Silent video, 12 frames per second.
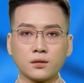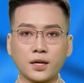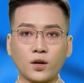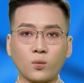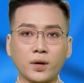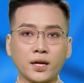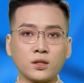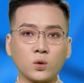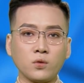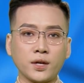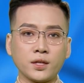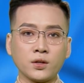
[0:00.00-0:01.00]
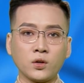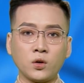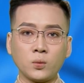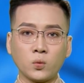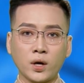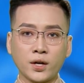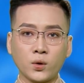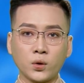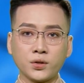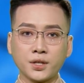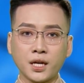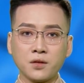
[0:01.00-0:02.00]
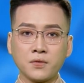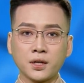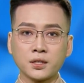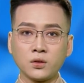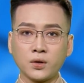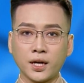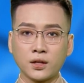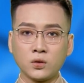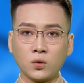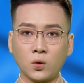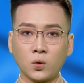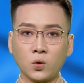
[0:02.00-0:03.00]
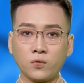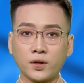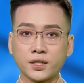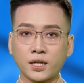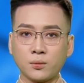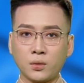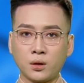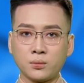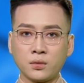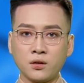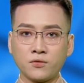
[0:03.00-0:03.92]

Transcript: Tại Đồng Nai, thưa quý vị, hôm qua đội chữa cháy và cứu nạn cứu hộ khu vực Trảng Bom,